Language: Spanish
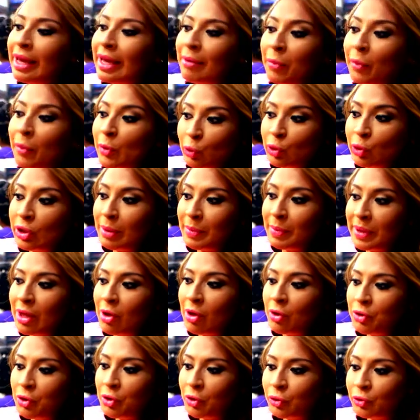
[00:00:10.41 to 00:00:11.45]
Qué oportunidad me ha
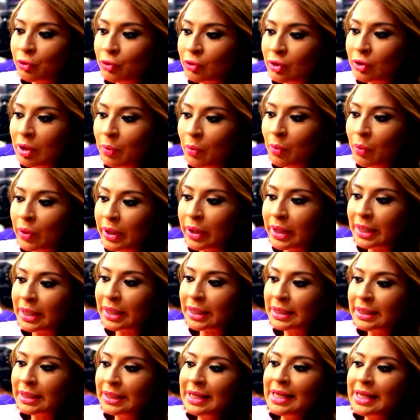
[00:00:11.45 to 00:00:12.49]
dado Dios de
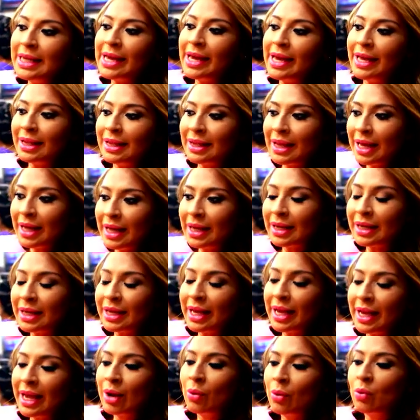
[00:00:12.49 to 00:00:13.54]
poder estar
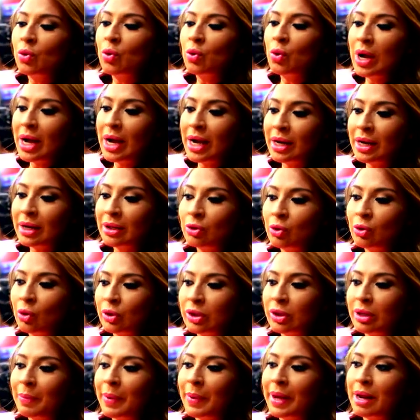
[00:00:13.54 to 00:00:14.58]
en un lugar
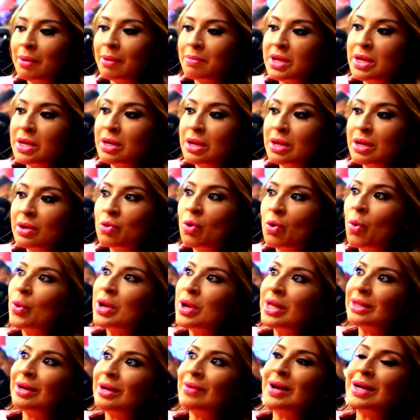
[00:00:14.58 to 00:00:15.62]
donde para mí no voy
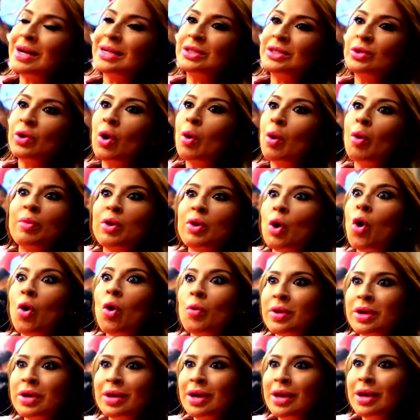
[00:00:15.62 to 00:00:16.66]
a trabajar, sino como mi
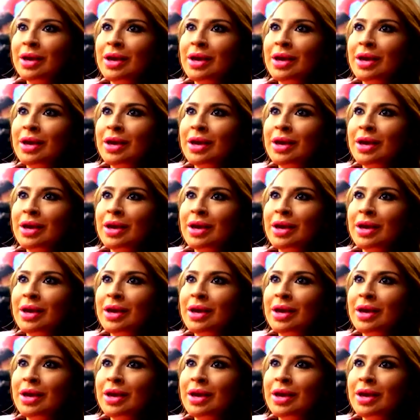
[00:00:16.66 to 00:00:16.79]
hobby.